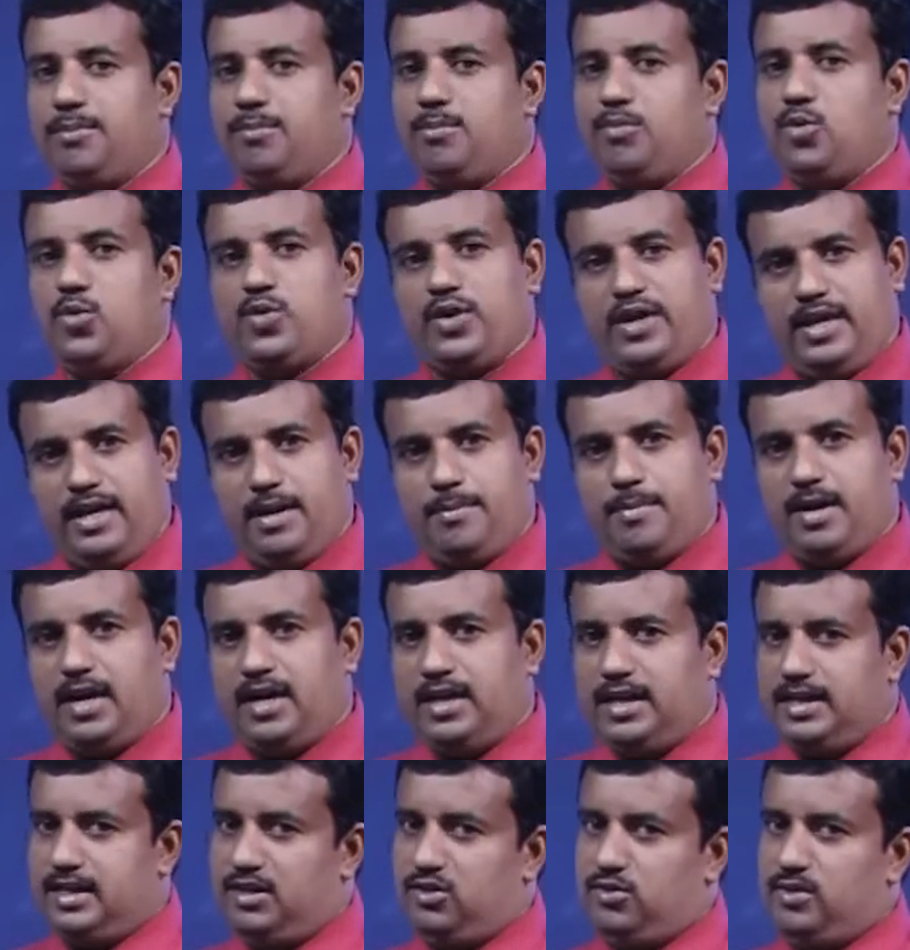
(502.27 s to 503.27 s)
முக்கியமான
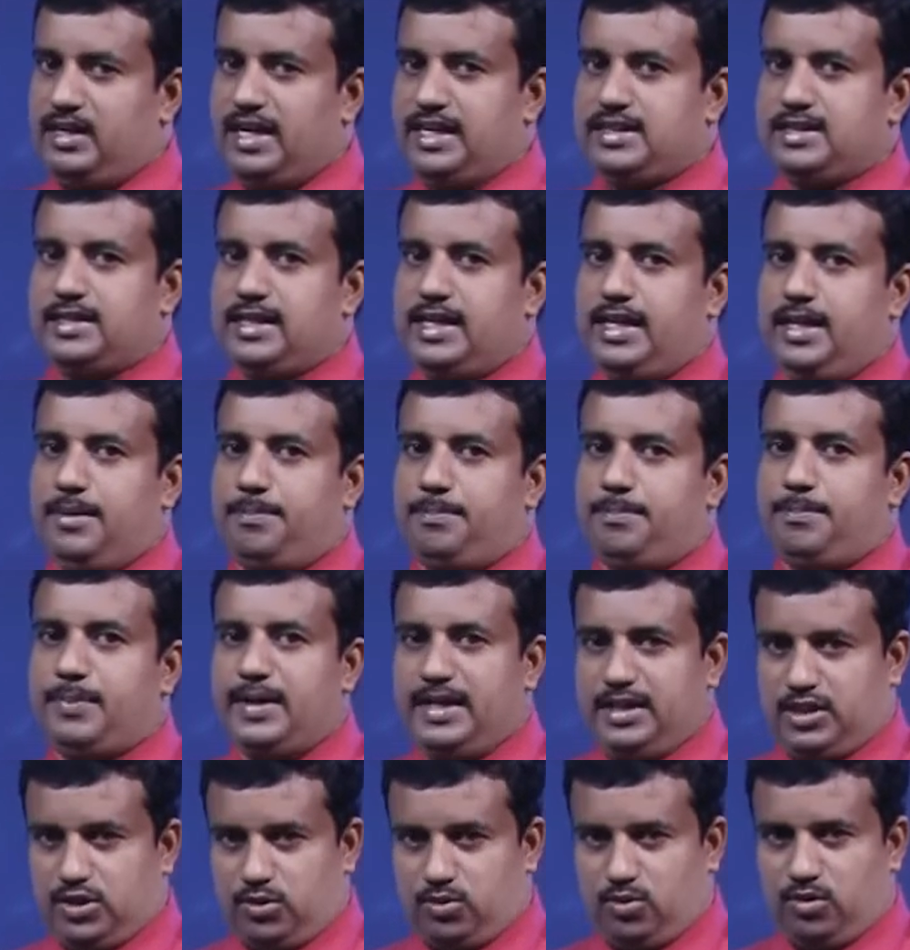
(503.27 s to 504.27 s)
இடத்தை
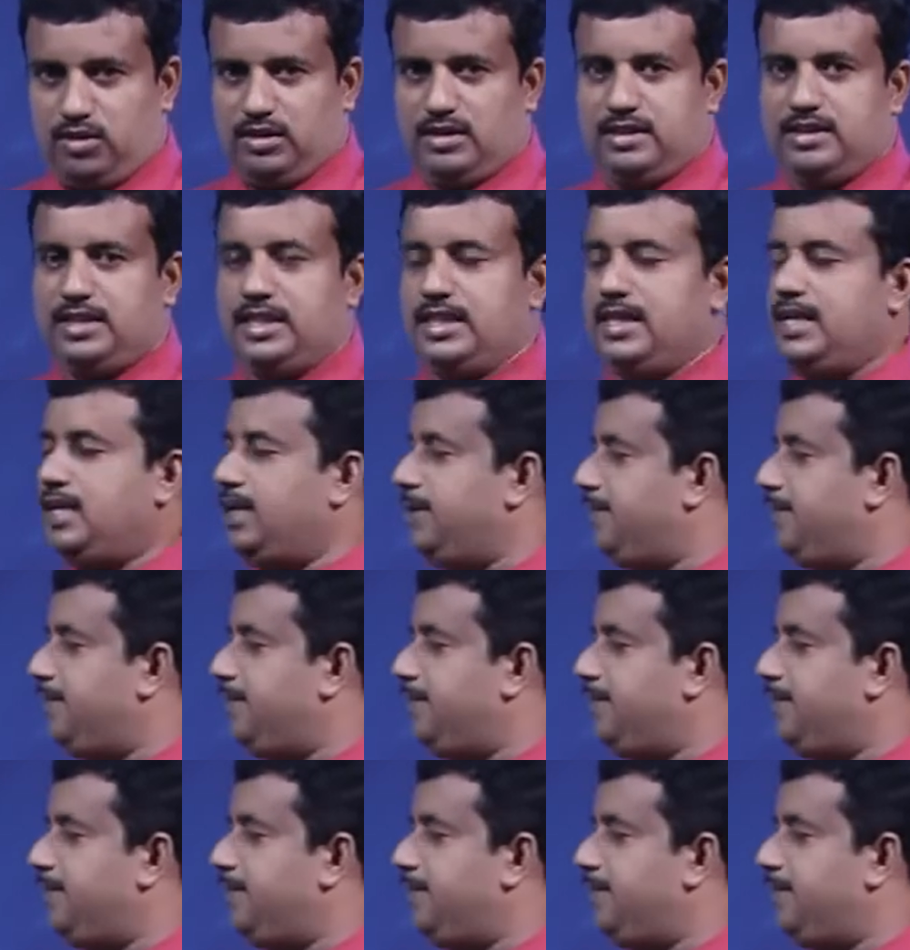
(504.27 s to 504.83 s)
பிடித்து கொள்கின்றது